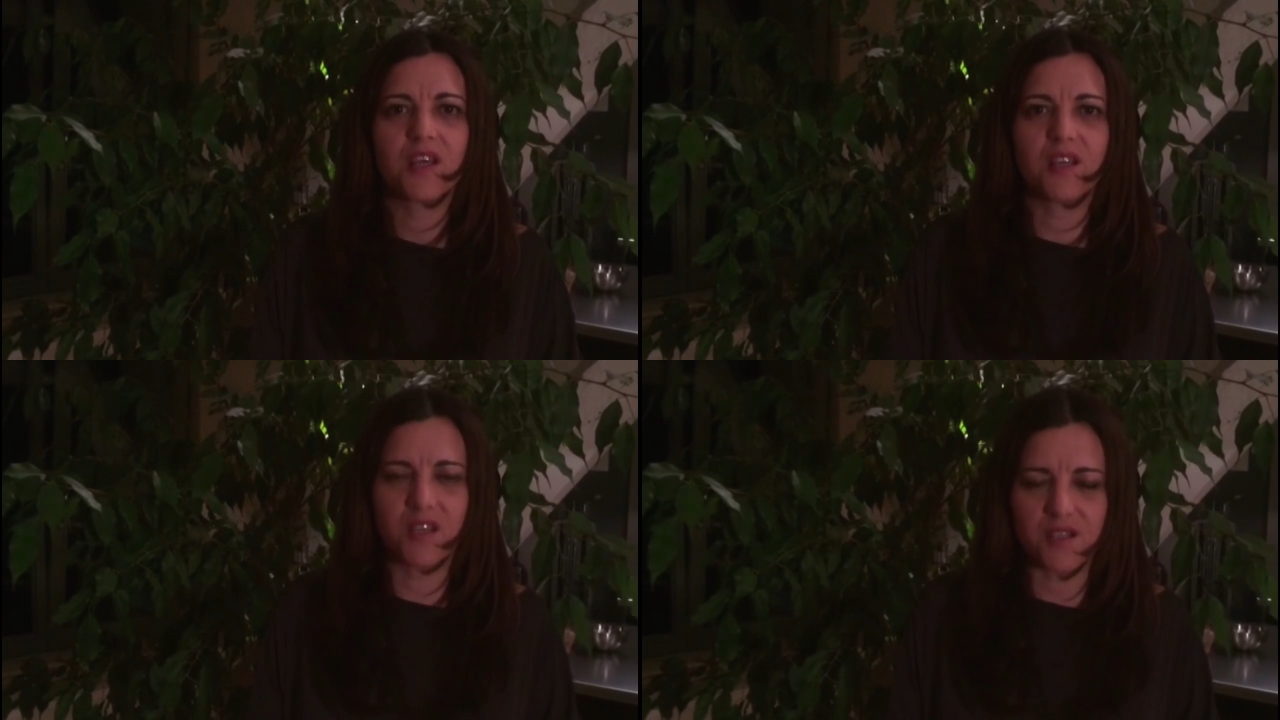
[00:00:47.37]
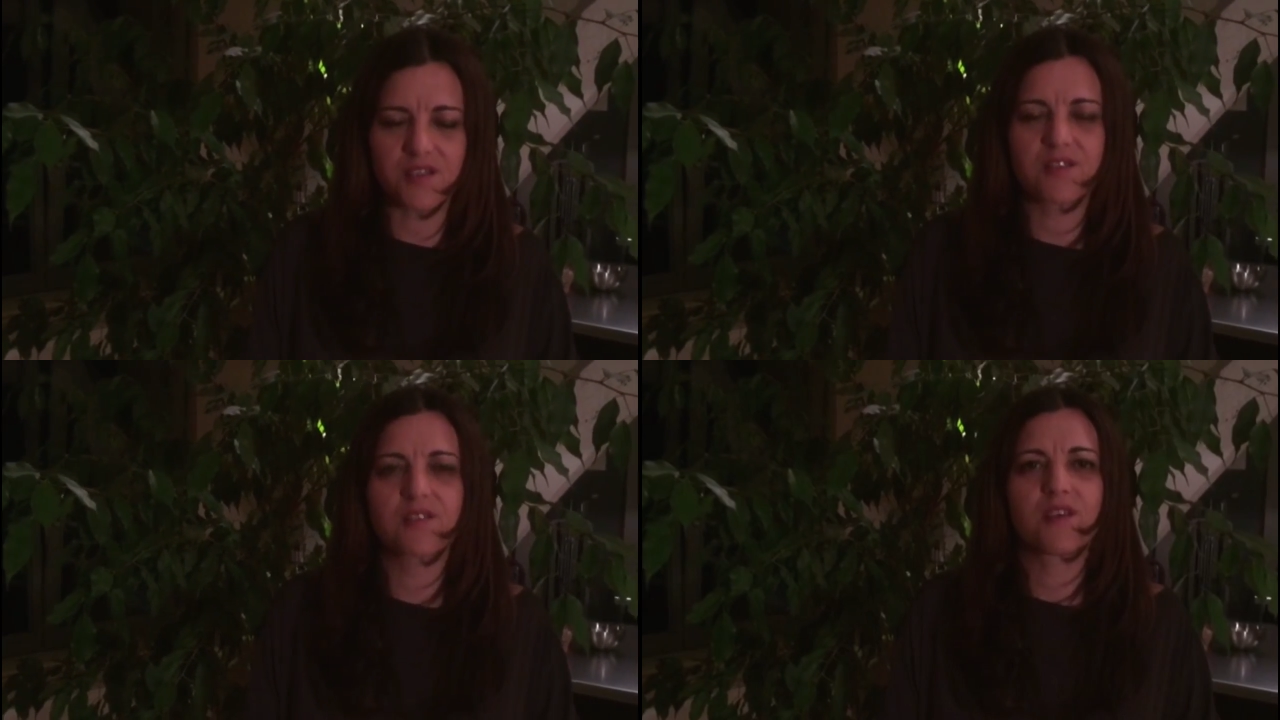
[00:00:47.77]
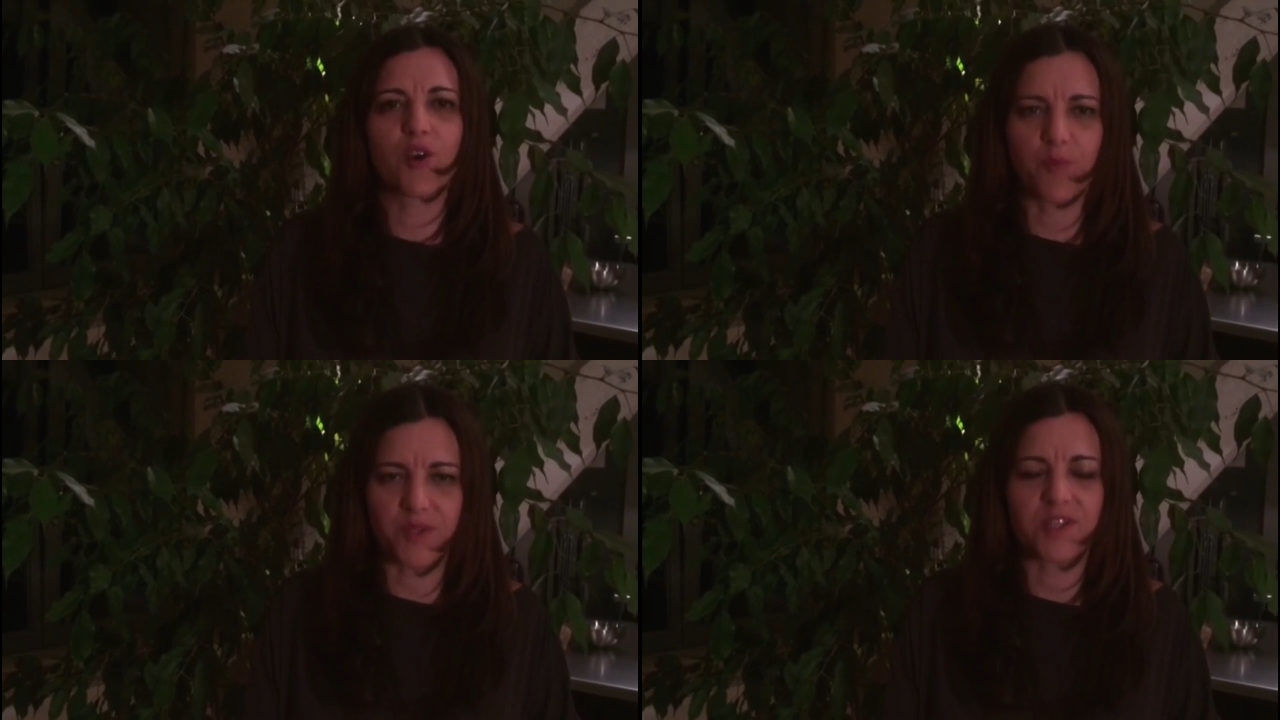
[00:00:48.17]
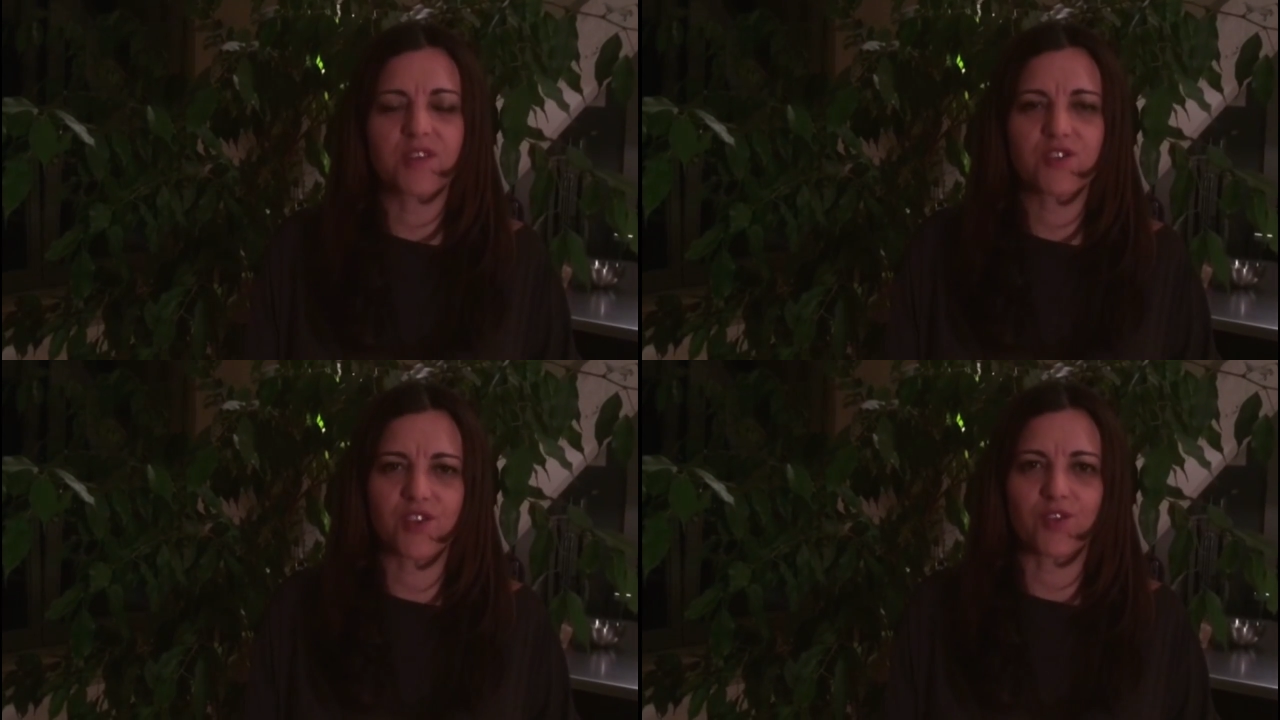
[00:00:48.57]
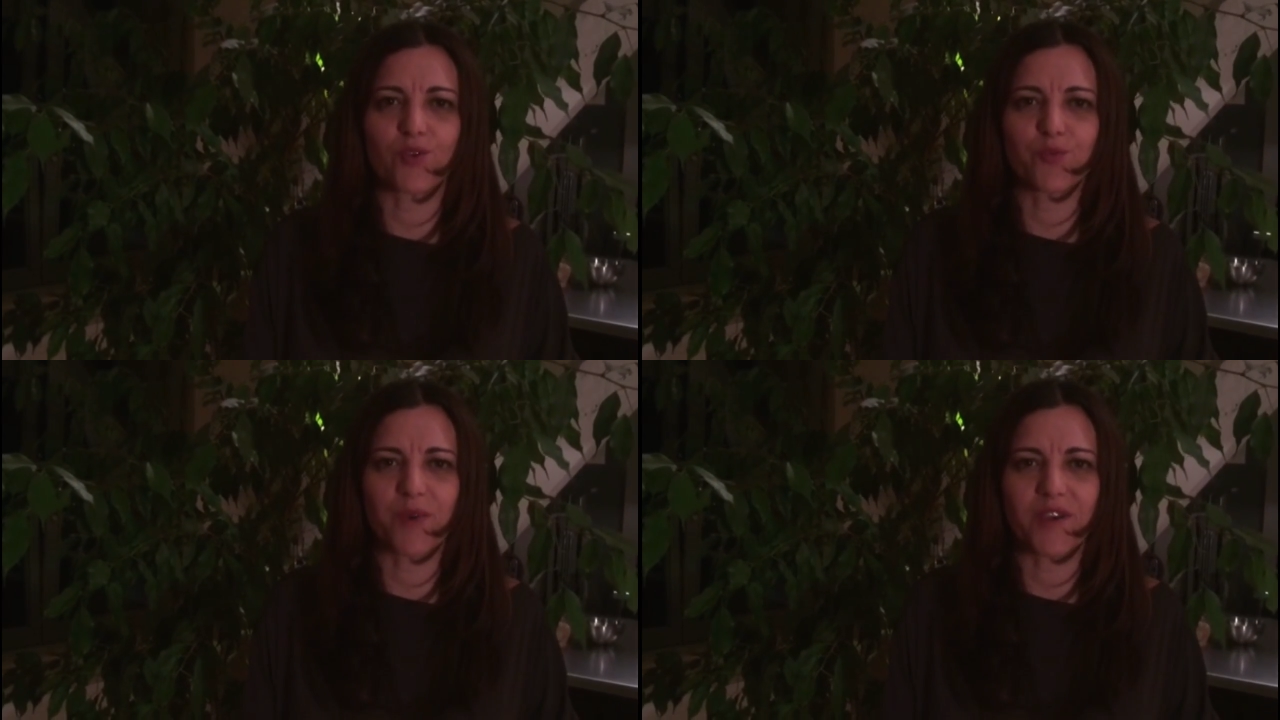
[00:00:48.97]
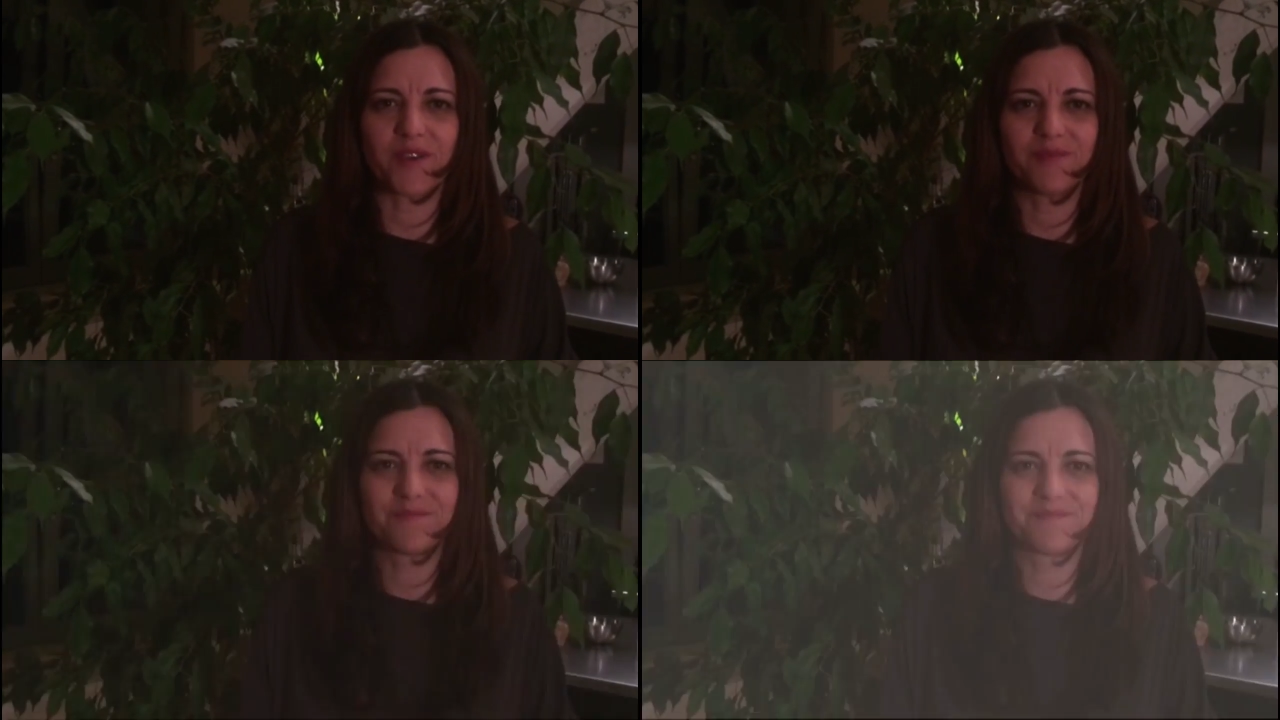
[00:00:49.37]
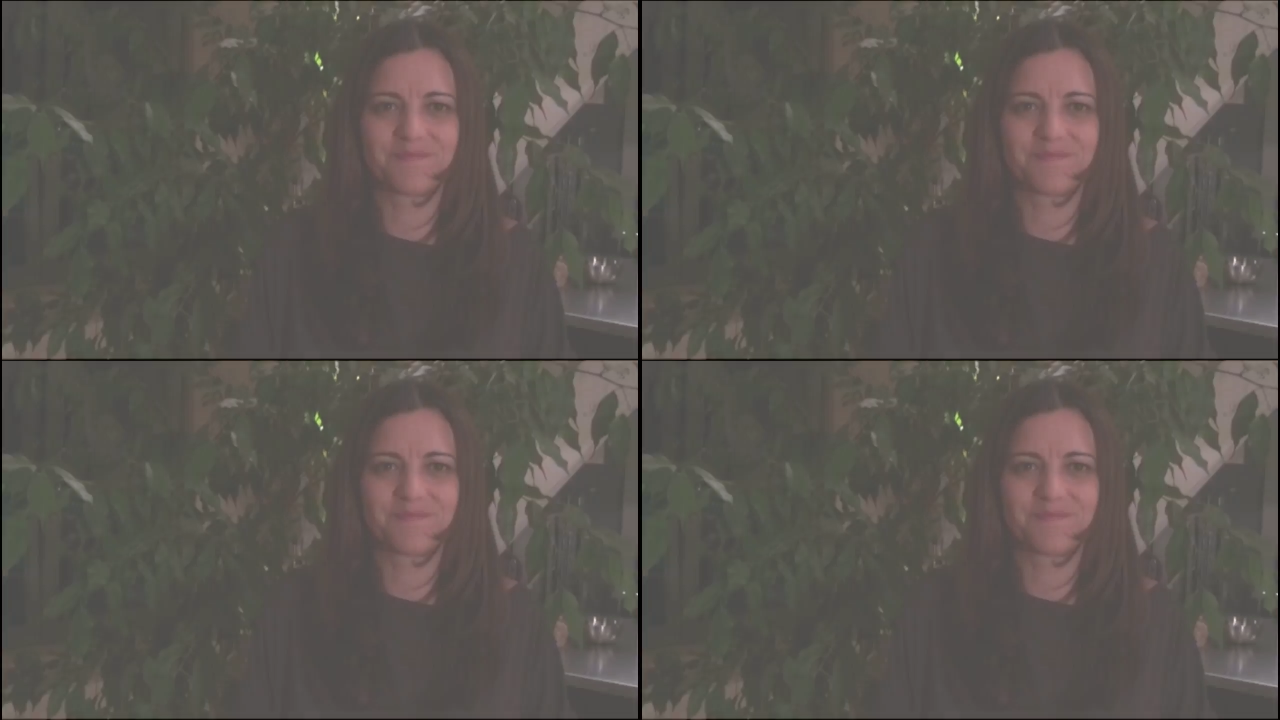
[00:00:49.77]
e esse é o Partido da Esquerda Europeia.